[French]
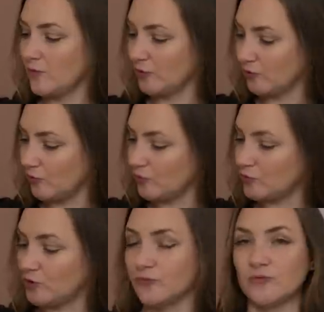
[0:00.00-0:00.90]
manteaux,
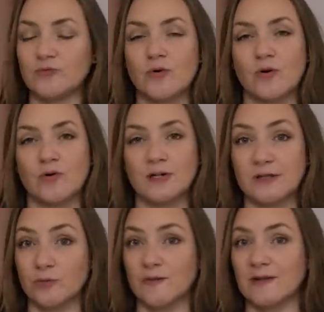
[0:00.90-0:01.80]
je vous euh, les
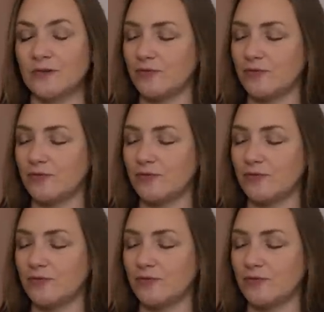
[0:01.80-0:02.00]
conseille